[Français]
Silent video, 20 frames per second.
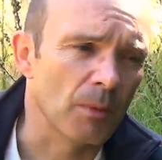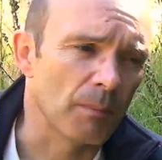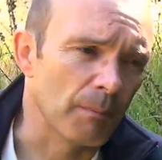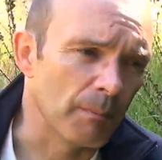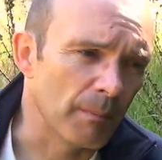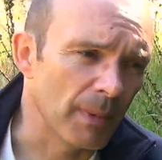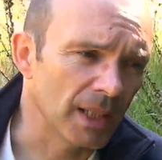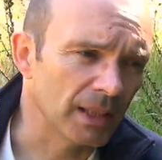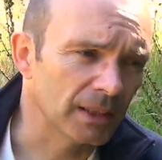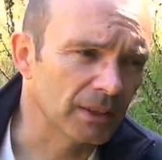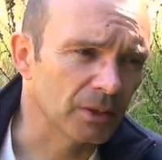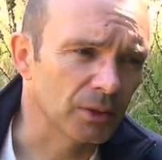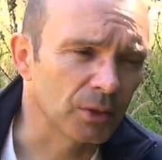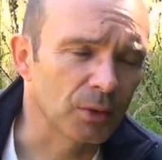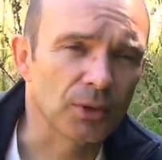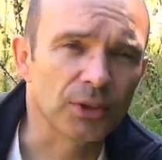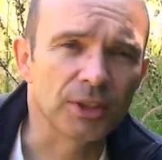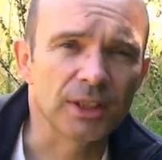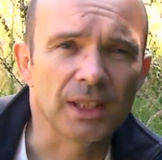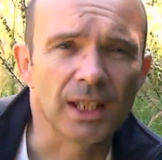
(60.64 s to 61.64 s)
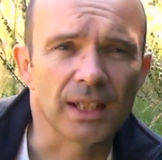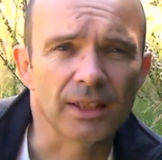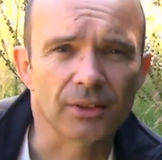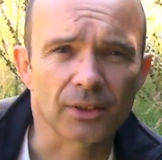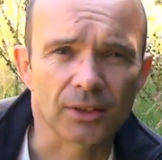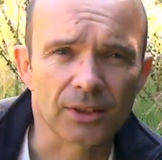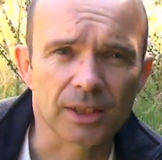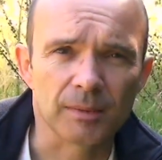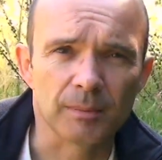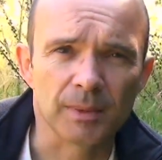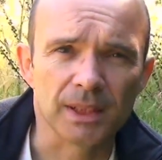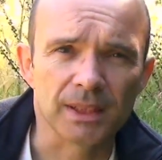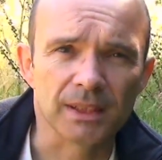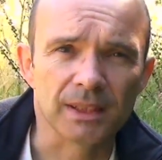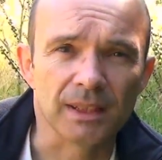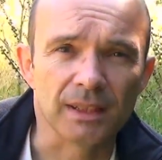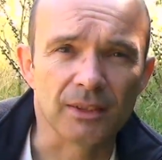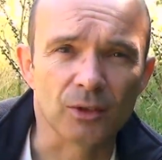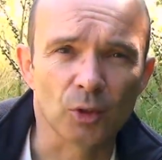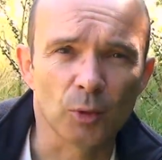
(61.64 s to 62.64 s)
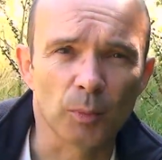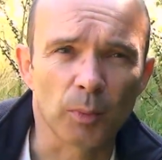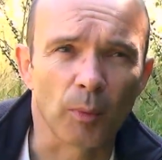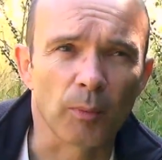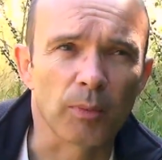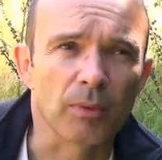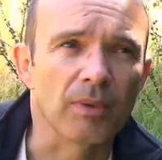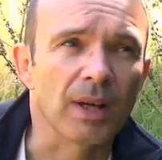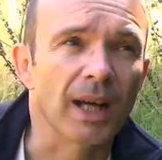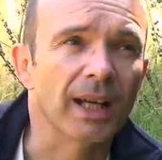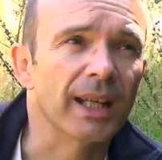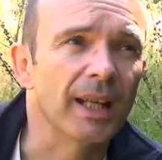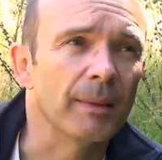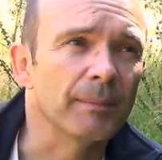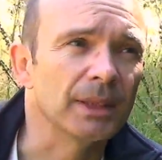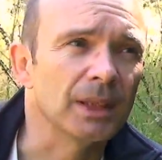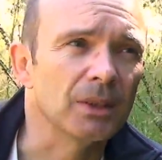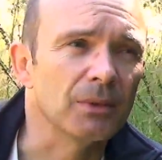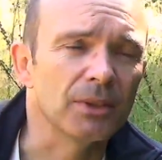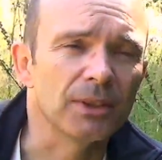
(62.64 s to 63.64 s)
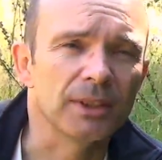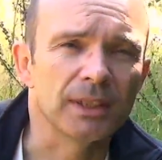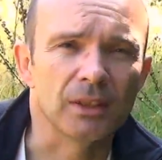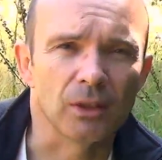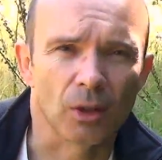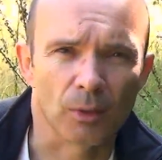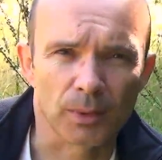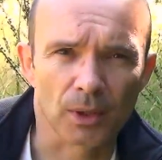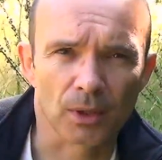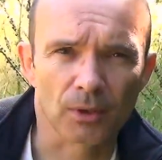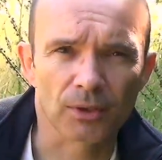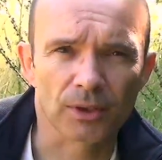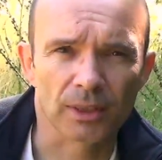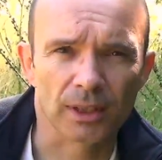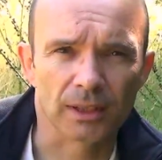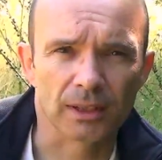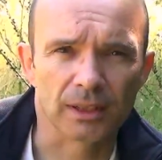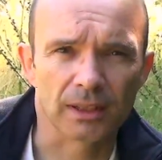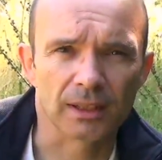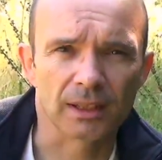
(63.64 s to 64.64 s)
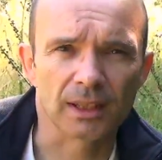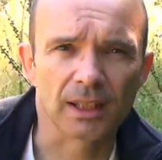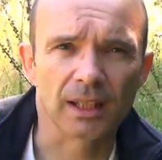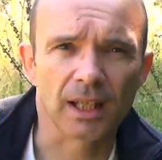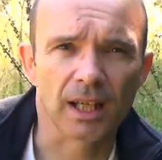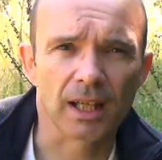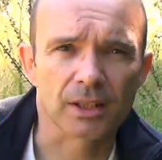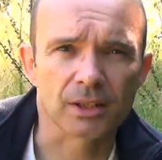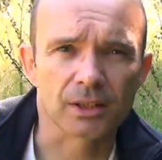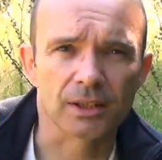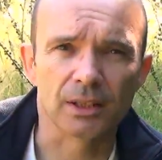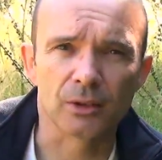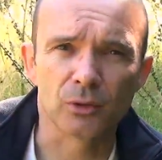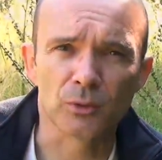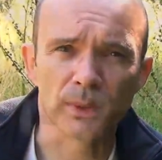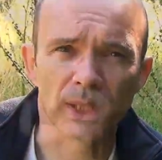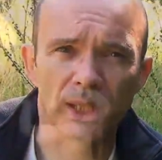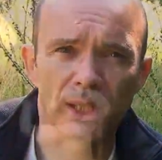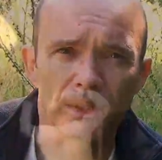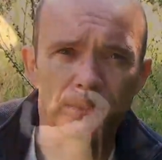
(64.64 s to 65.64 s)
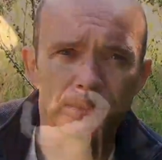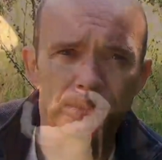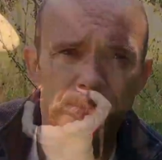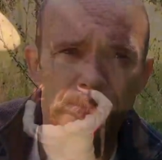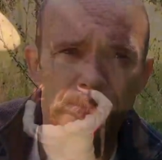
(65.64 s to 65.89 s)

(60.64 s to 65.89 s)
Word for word: Mettre aussi de la sensibilité ISO pour pouvoir capter aussi l'ambiance des, éclairages, des lumières.